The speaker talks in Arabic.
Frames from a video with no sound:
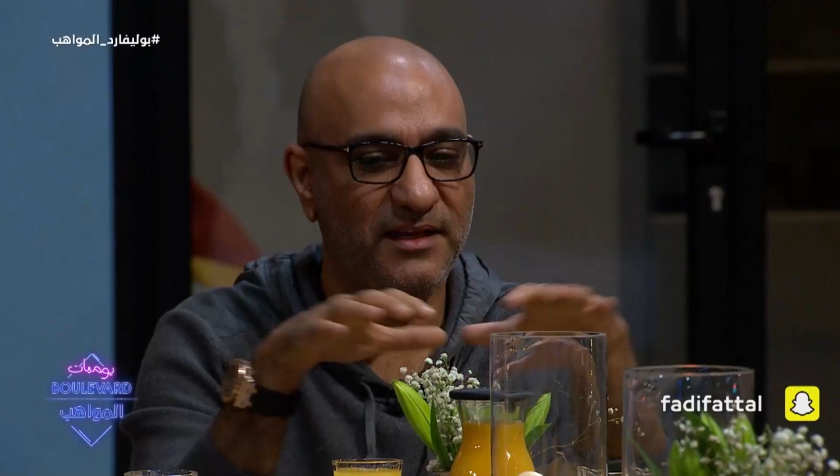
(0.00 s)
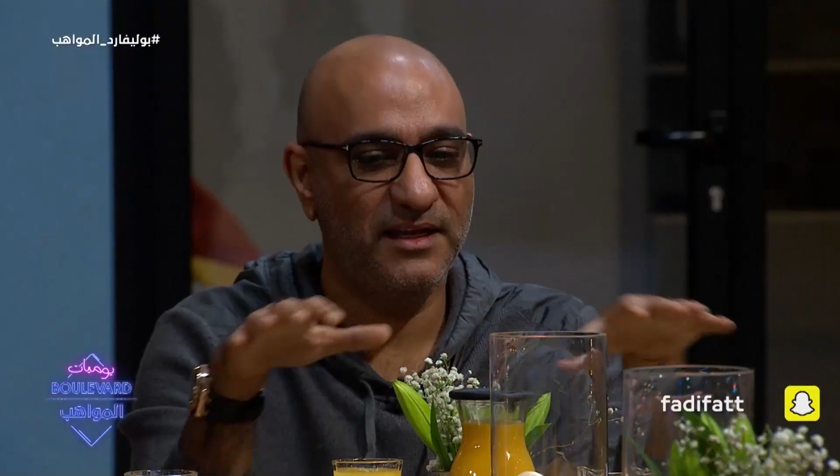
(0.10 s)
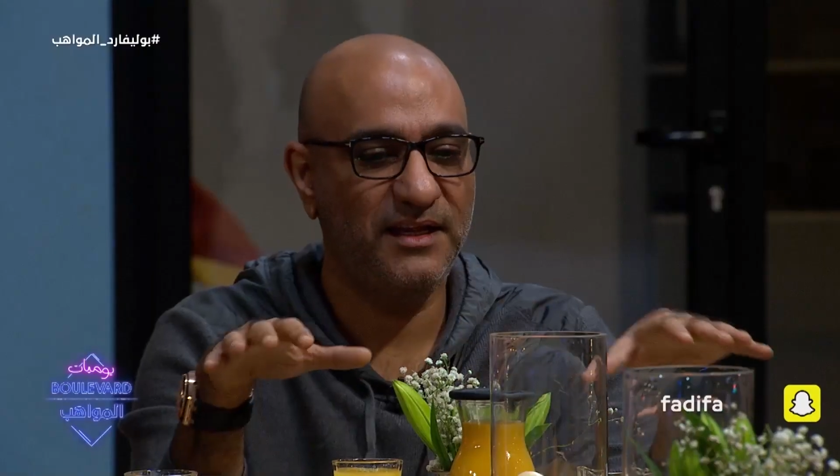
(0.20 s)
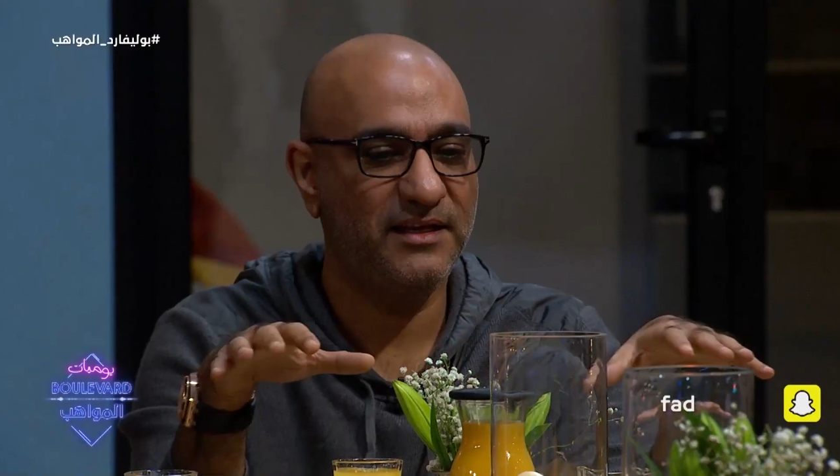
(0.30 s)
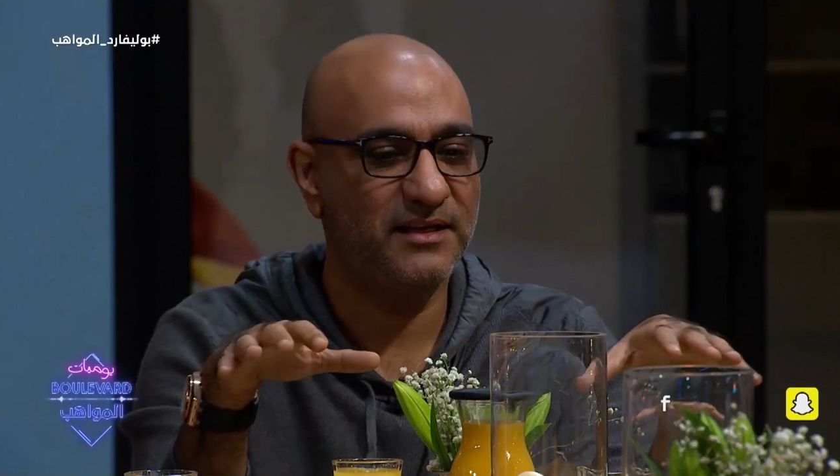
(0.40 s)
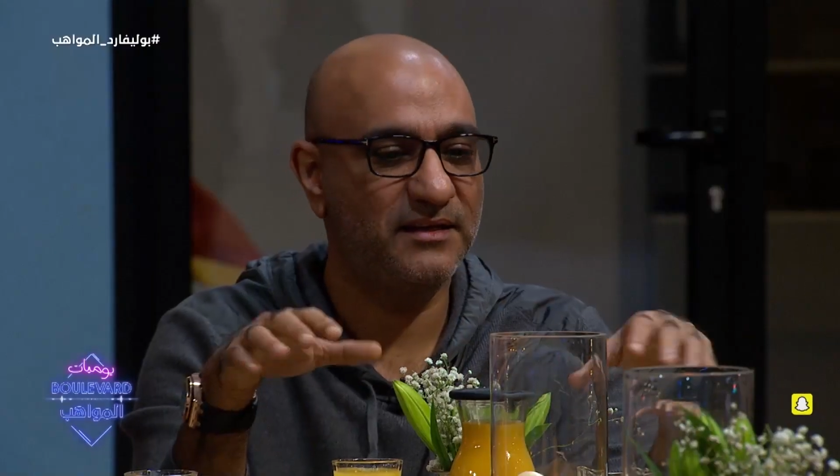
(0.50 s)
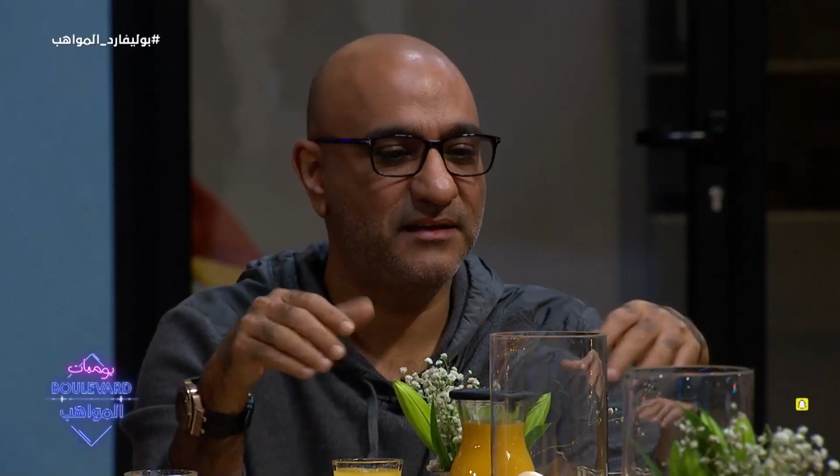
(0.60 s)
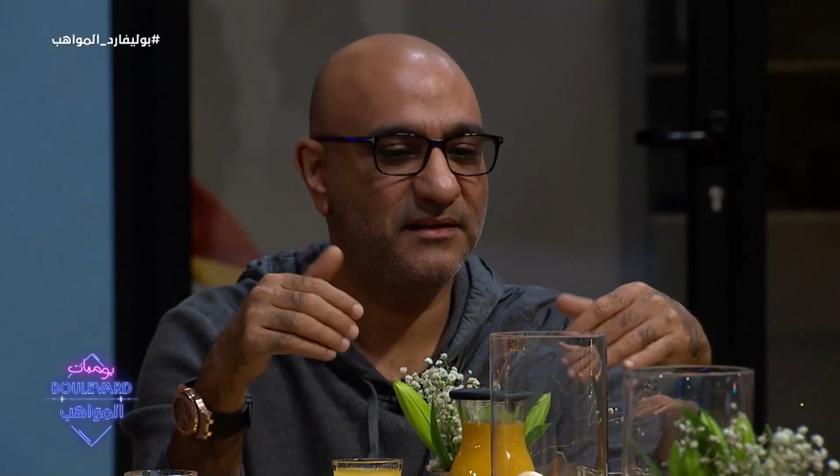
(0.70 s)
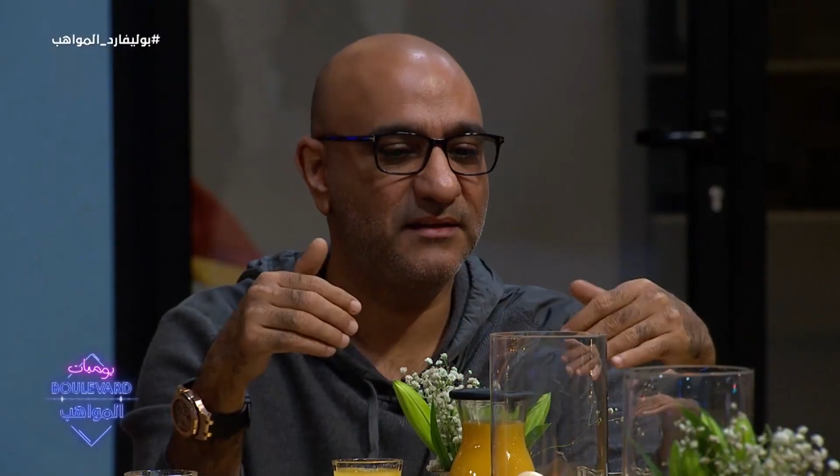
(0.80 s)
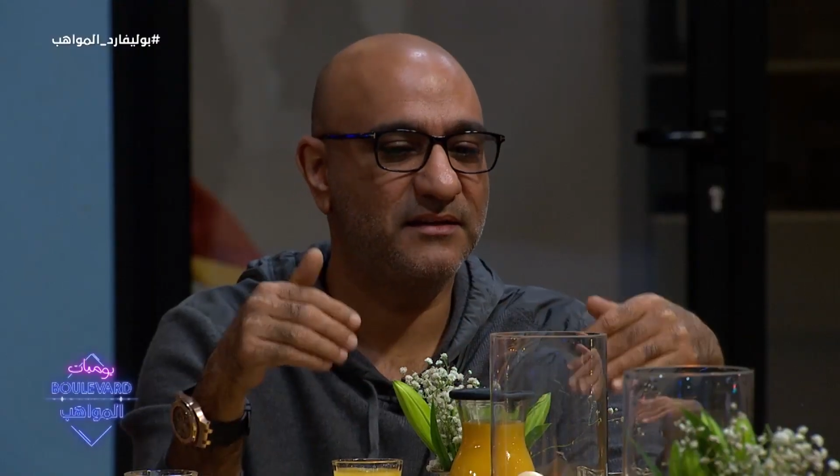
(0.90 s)
احنا الحين
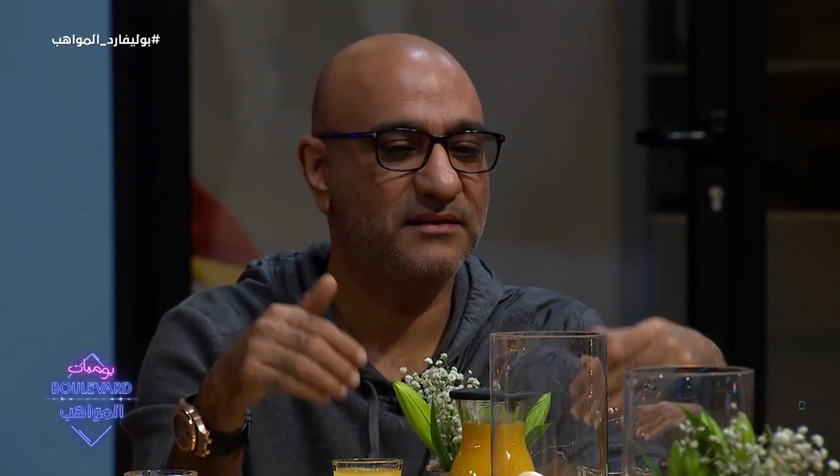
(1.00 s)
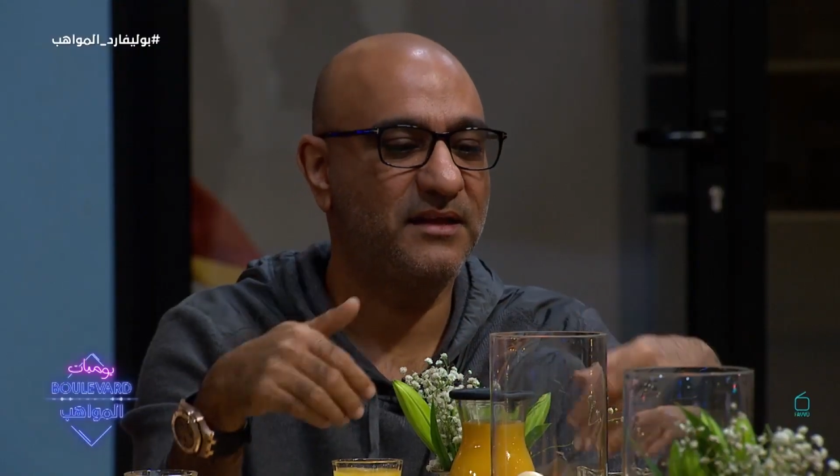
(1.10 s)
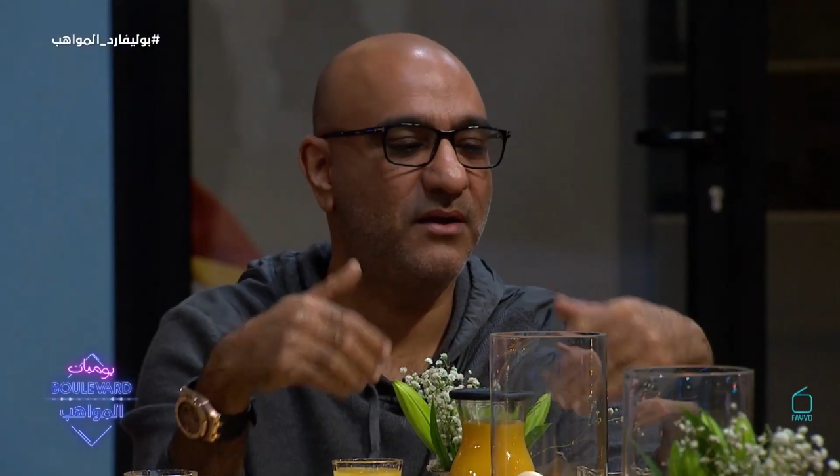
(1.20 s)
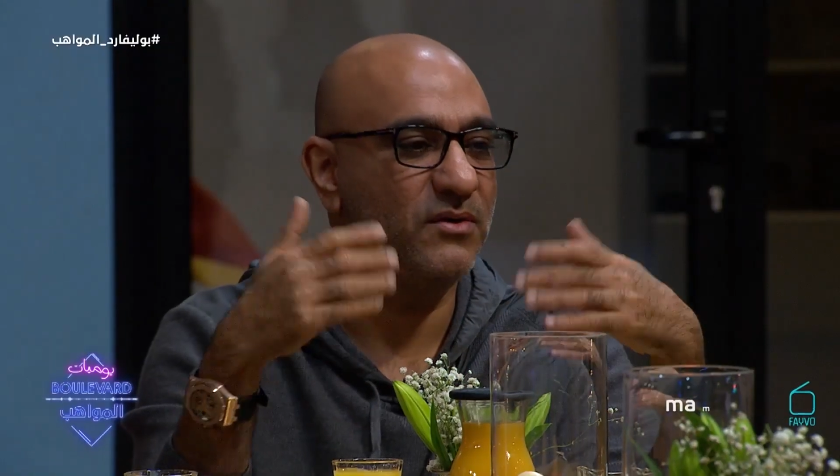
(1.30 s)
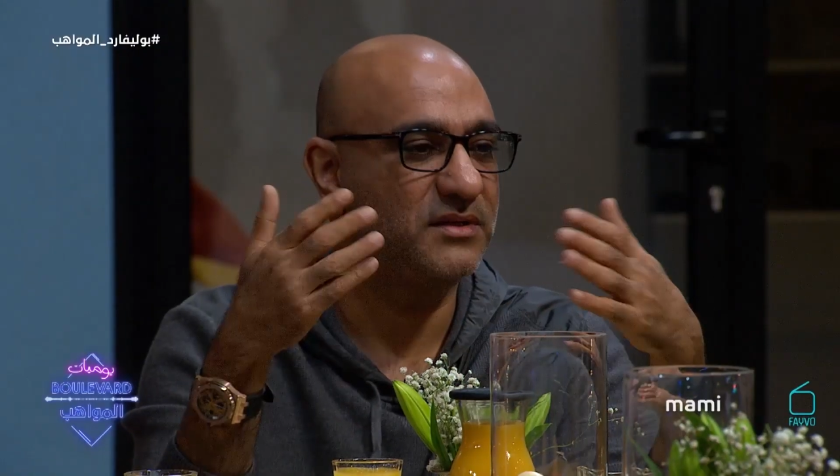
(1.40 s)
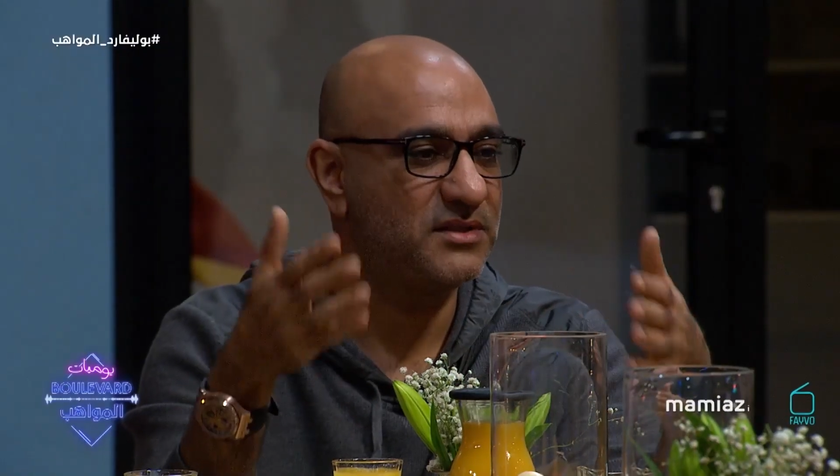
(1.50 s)
نتحول